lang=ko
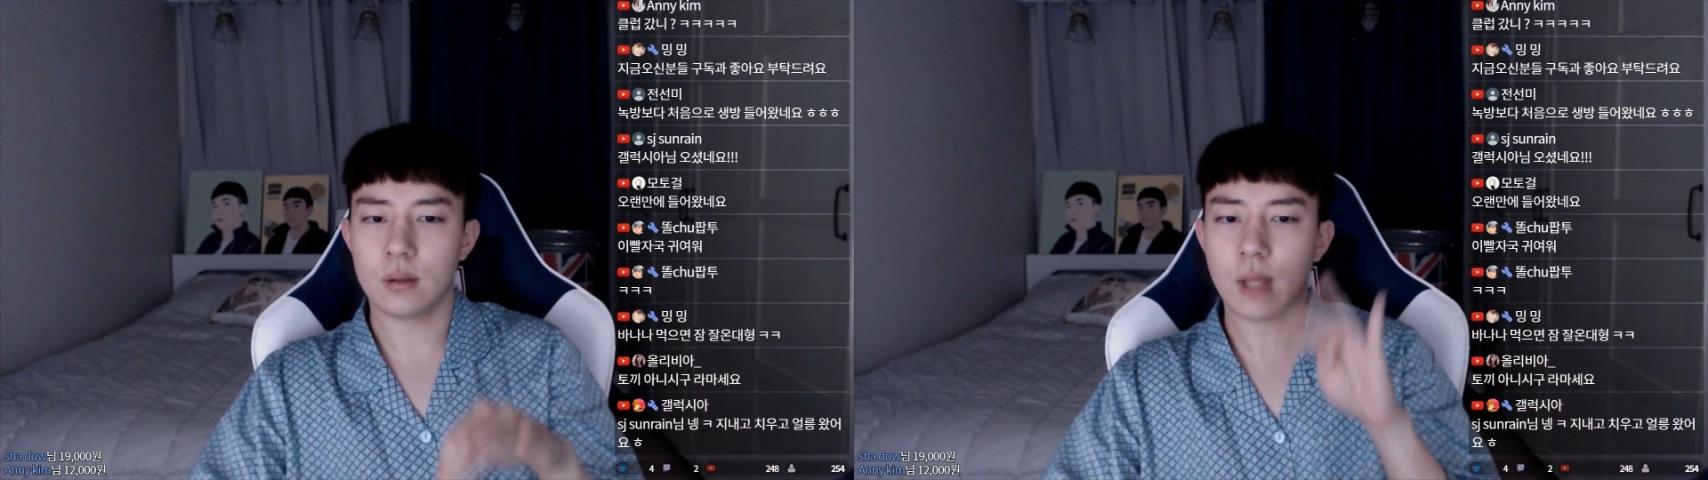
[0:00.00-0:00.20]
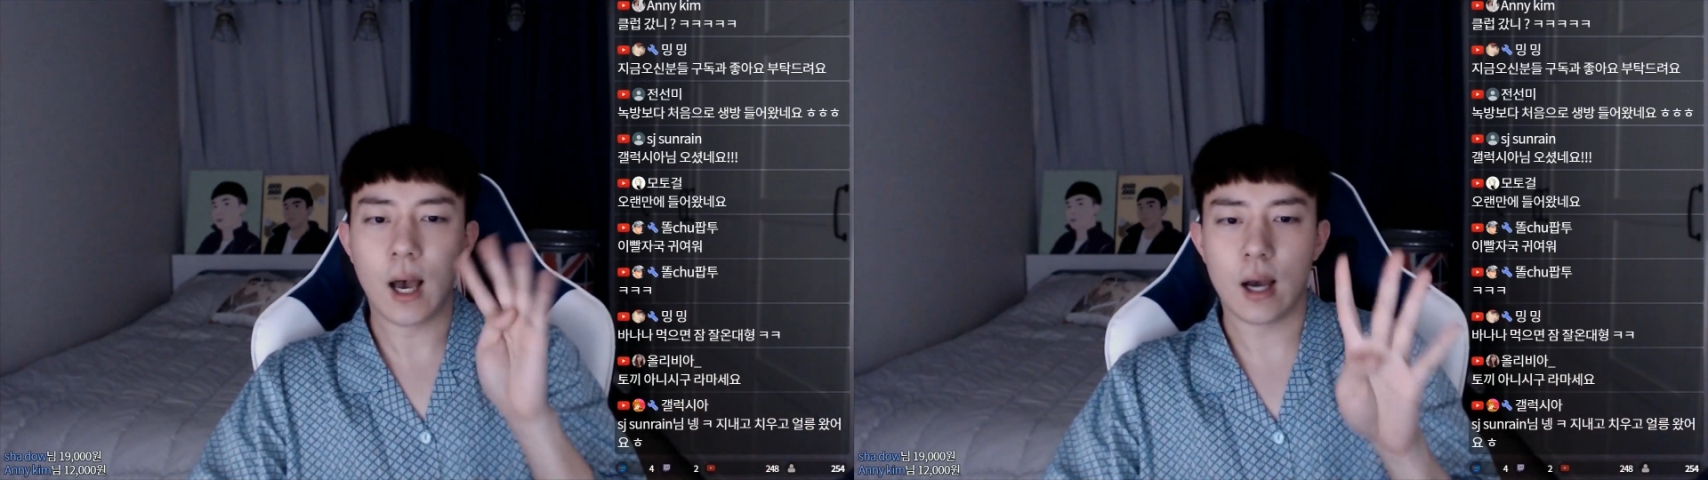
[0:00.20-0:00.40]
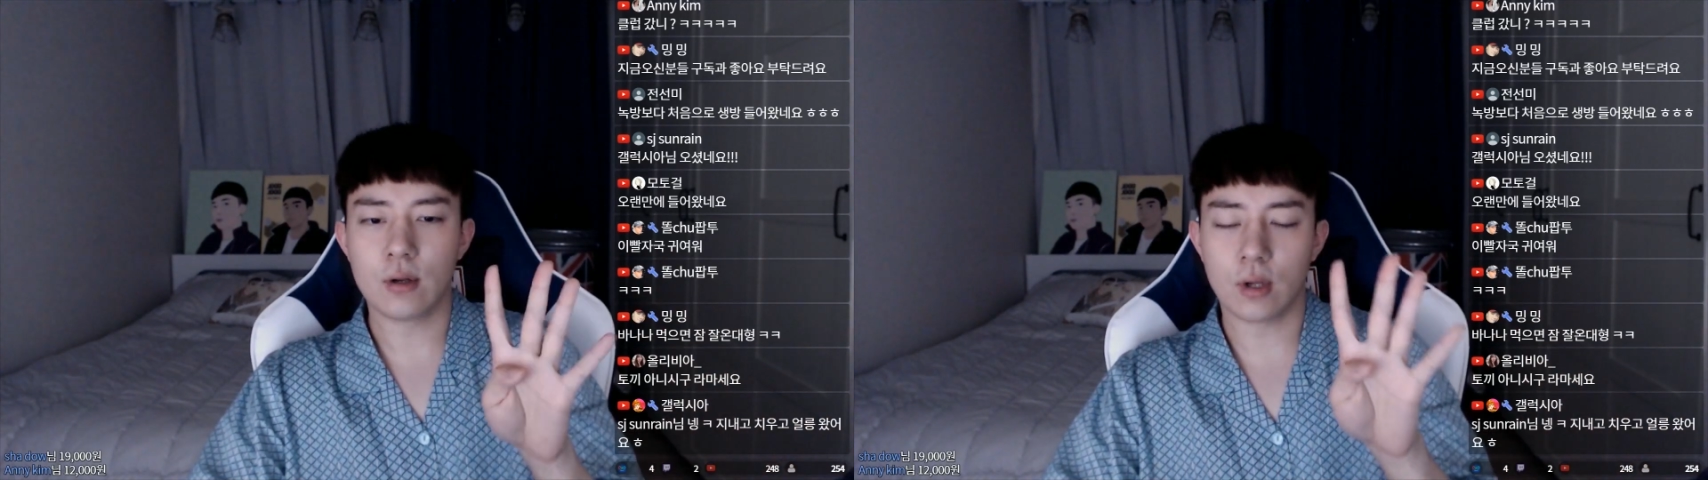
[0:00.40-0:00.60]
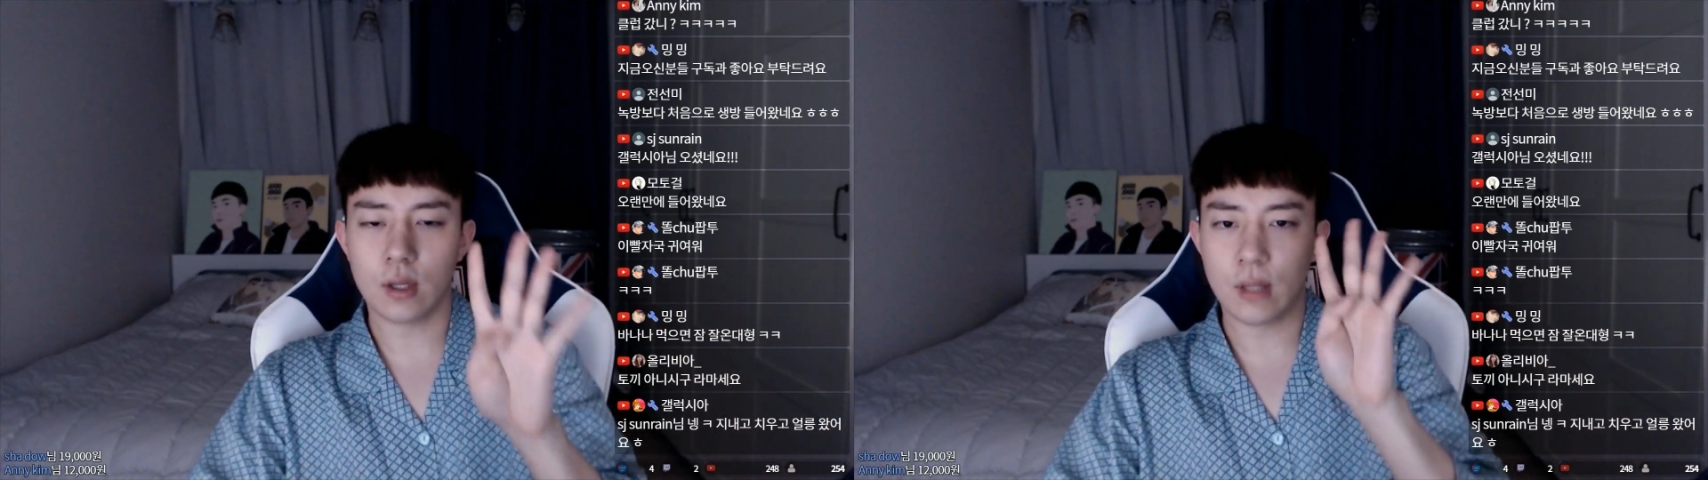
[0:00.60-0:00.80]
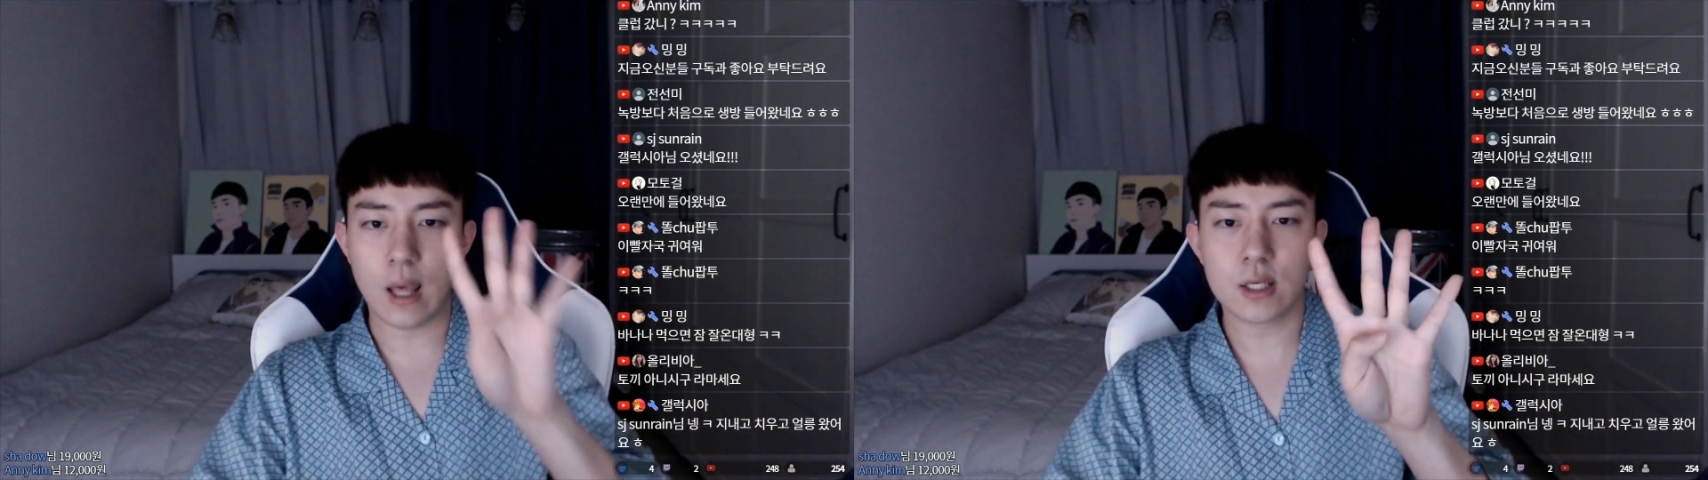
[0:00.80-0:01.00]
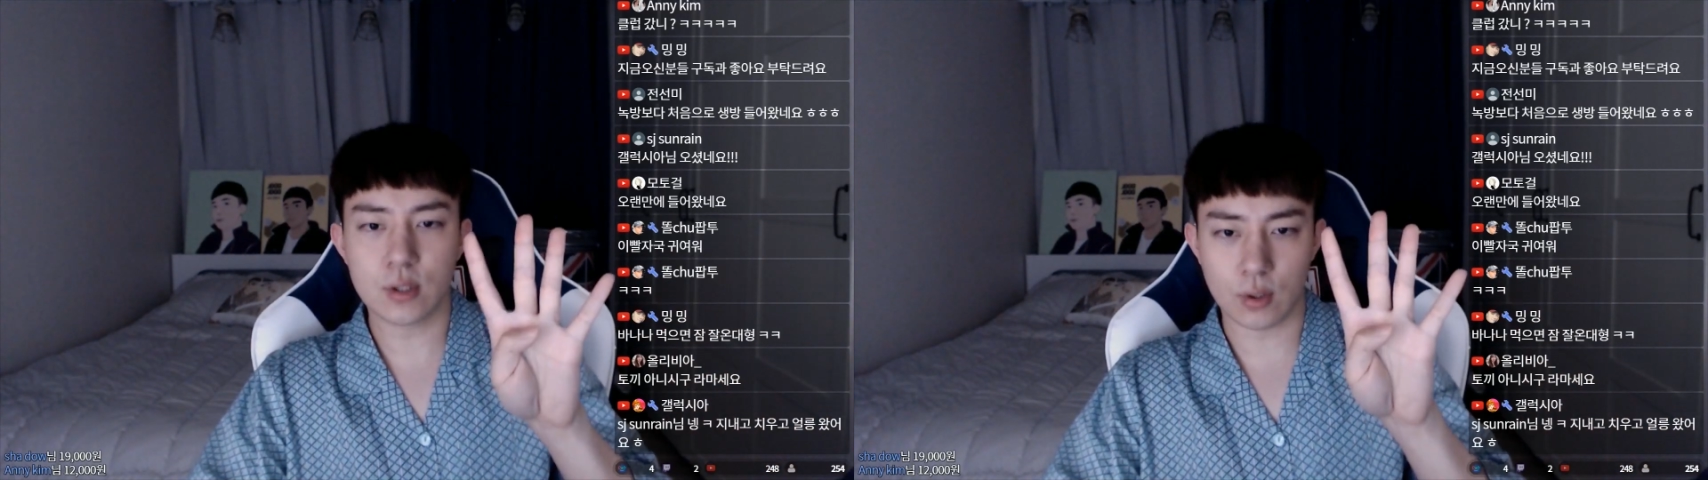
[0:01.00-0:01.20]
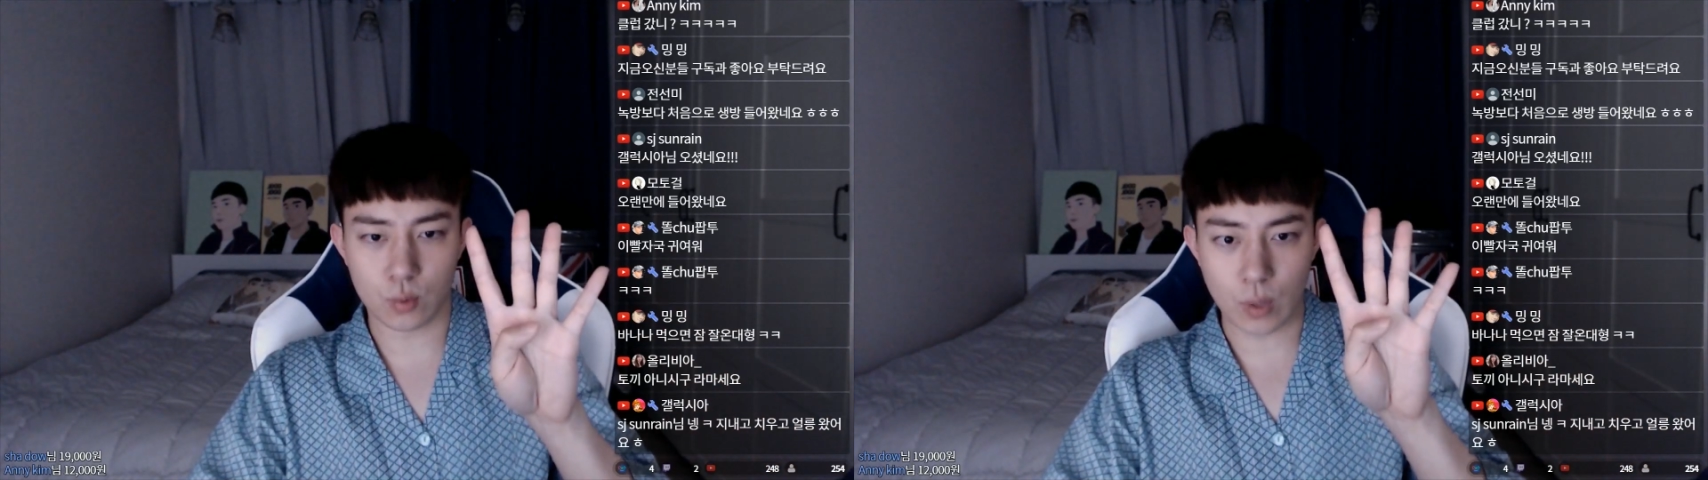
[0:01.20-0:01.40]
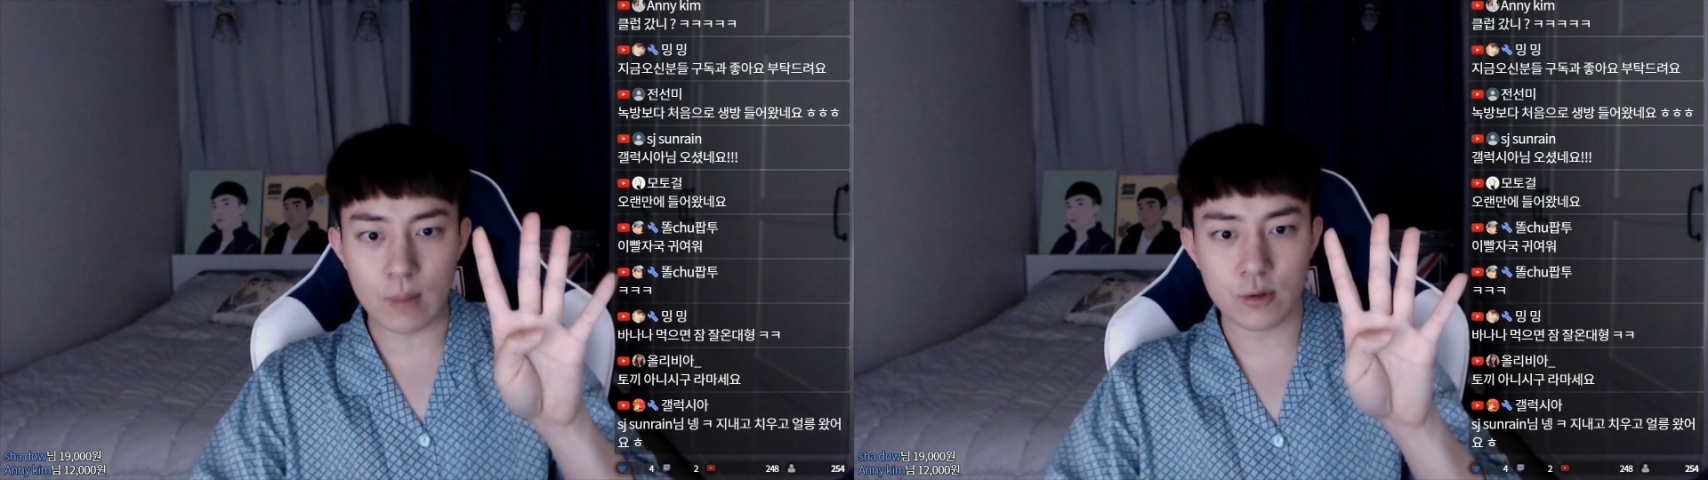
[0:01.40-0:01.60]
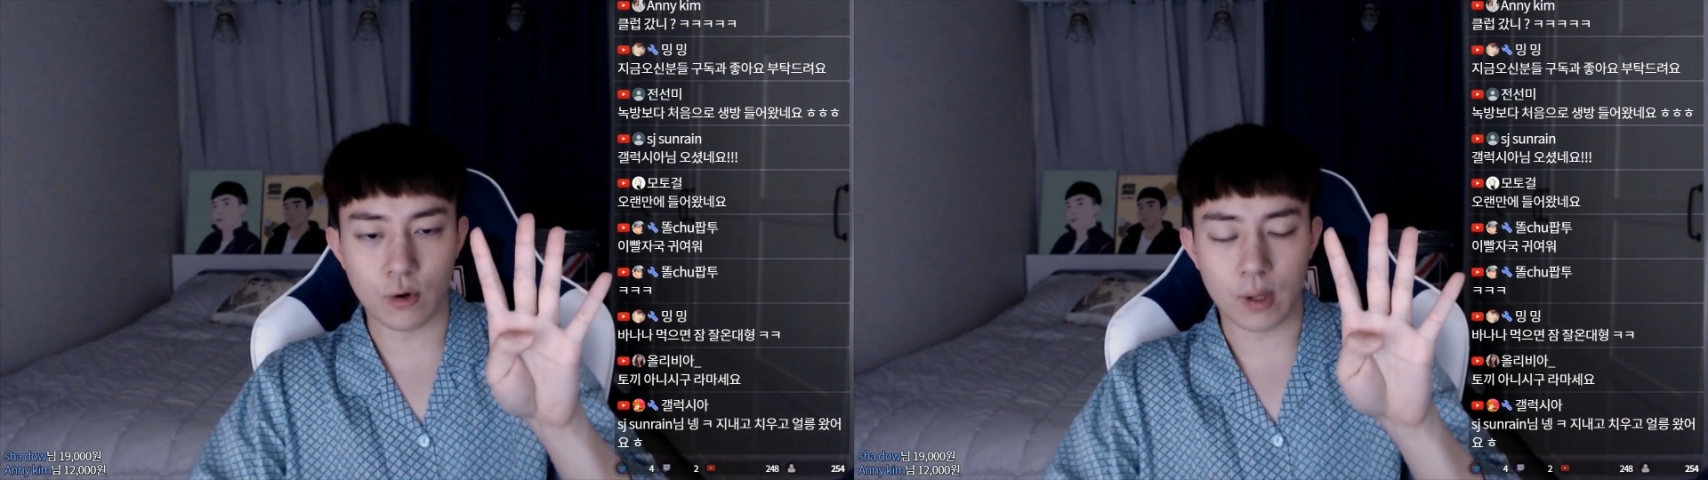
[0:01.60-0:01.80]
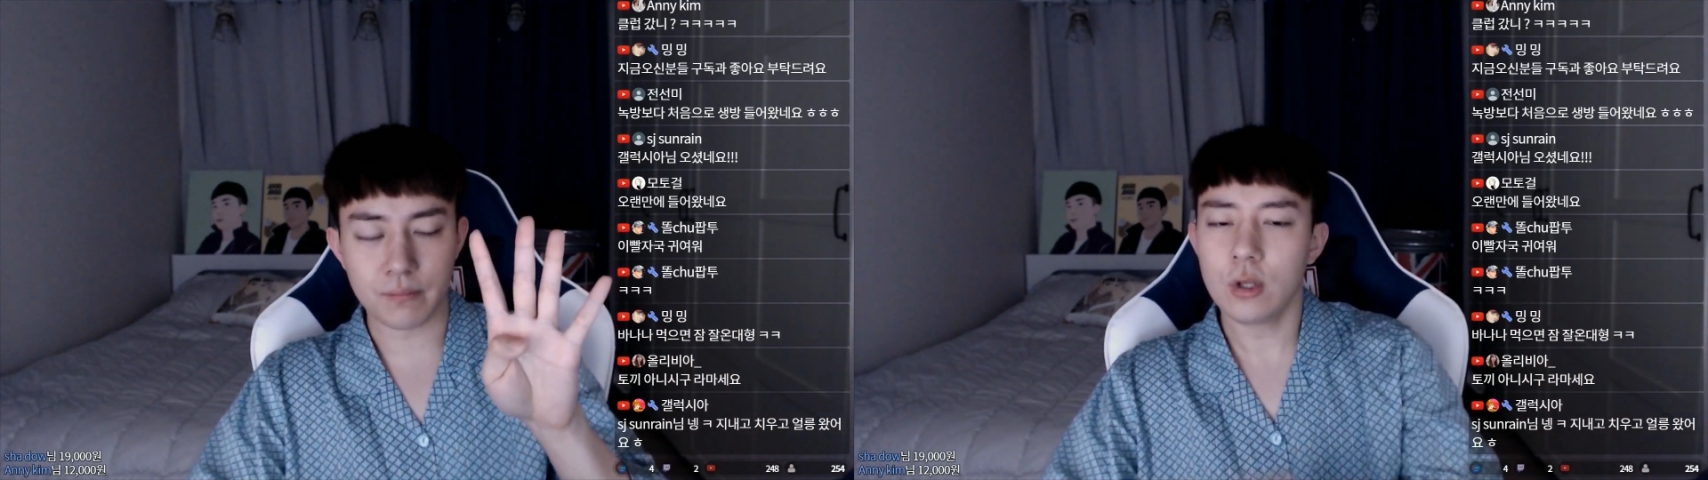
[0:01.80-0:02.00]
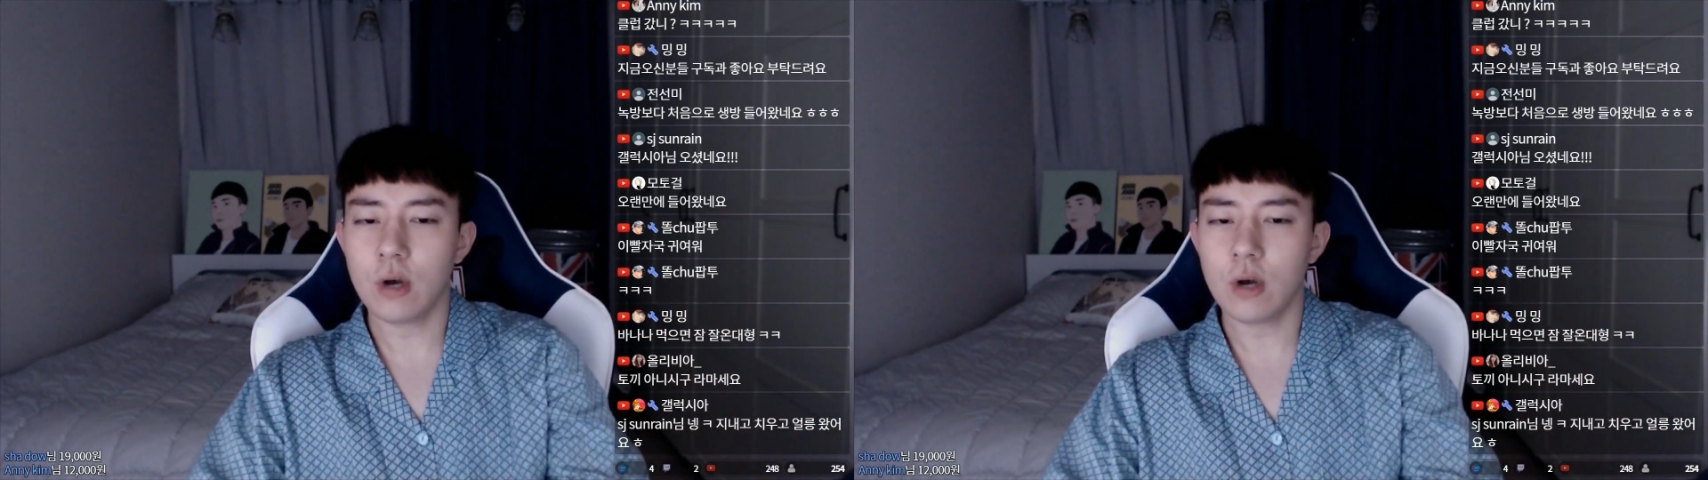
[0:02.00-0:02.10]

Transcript: 나 이렇게 넷이서 또 남은 거야